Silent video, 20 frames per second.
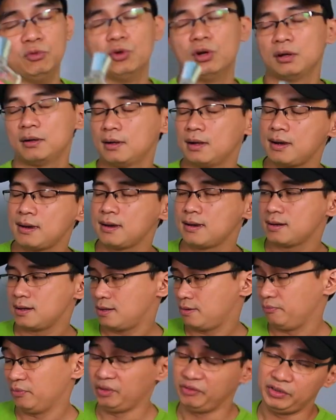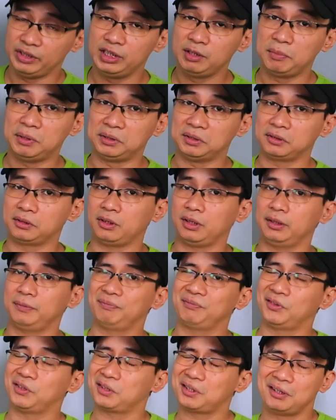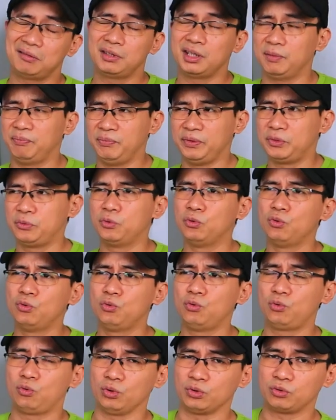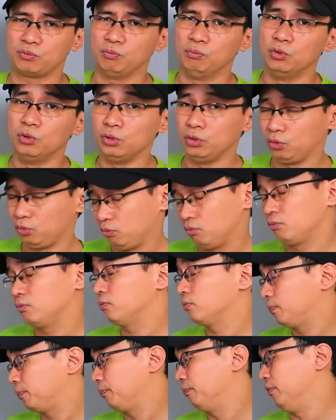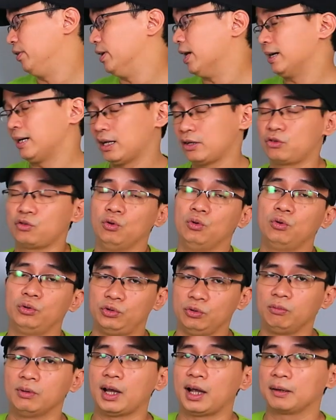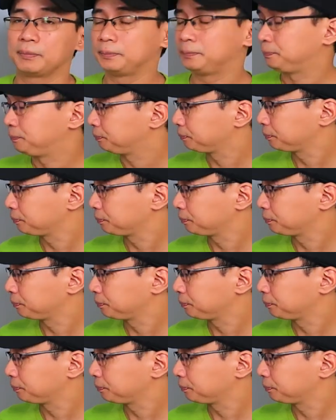để mua bởi vì như mình đã nói nó không hợp với gu mùi về đại đa số của chúng ta